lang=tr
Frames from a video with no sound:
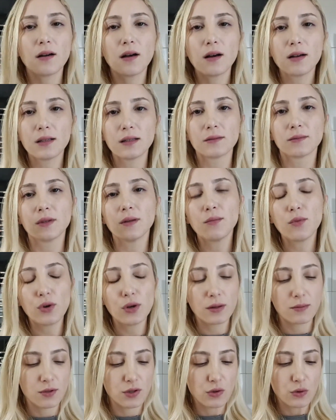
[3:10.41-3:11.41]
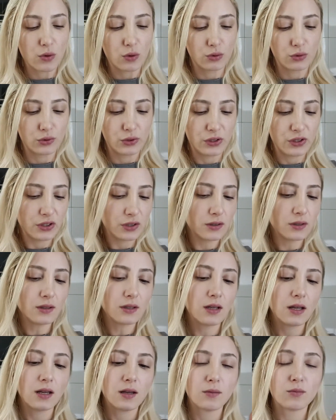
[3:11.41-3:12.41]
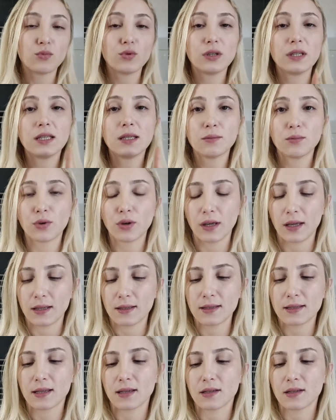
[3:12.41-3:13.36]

E, aklımda böyle bir şey olduğu için bu iki boyayı